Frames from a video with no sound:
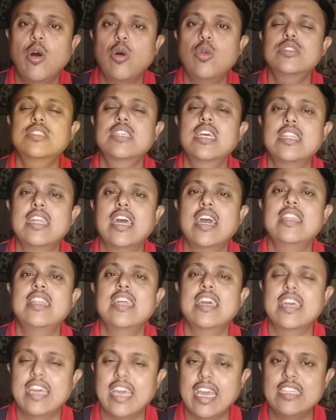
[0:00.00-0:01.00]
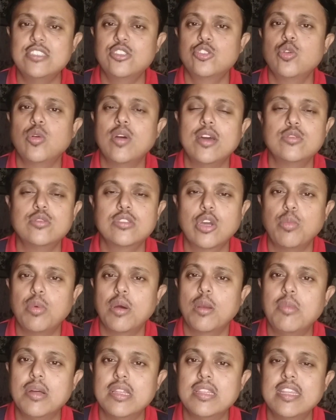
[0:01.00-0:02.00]
और उसके तहत एक केस जो है उसके
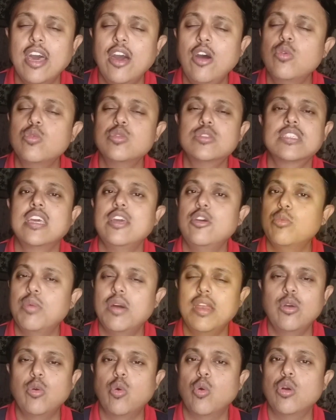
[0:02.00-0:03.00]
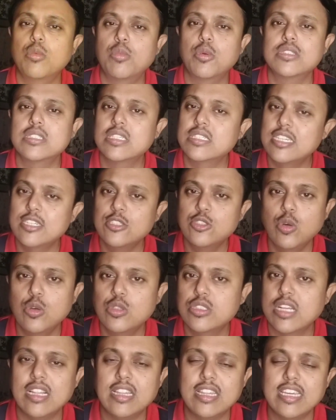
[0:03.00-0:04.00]
ऊपर बनता है और उसके ऊपर ही कोर्ट प्रोसेसिंग जो
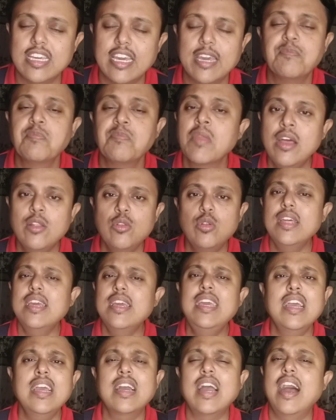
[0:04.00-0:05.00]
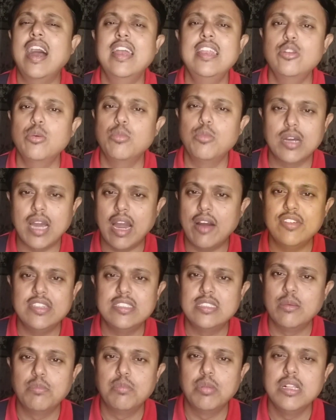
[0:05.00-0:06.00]
चलती है तो देखिए ये कहानी तो काफ़ी
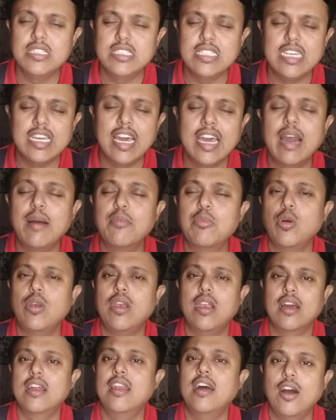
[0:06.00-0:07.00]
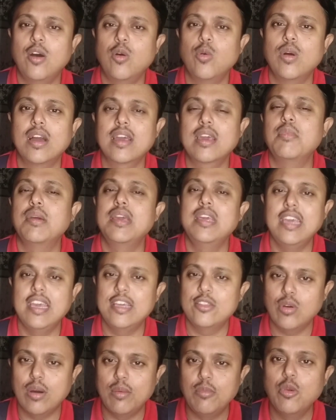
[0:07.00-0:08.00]
सिंपल सी है आपको लग रहा होगा कि भाई ये
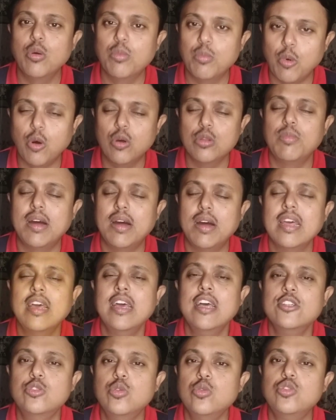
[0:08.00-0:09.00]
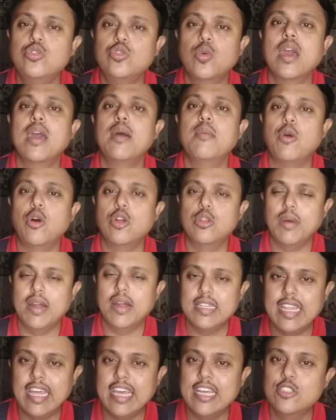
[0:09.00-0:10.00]
तो हम लोग बहुत बार सुन चुके हैं बहुत
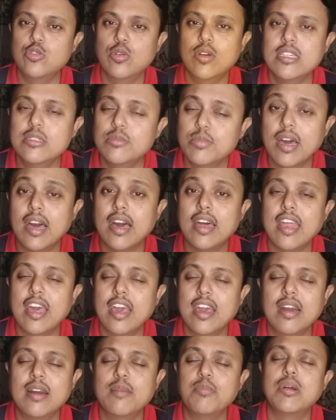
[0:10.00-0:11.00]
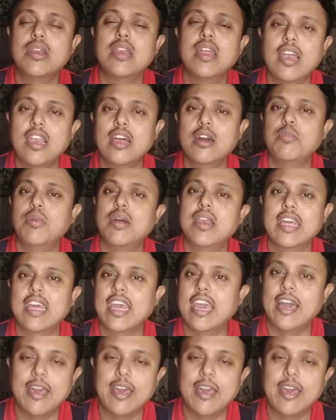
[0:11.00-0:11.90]
बार देख चुके हैं इसमें नयापन अलगपन क्या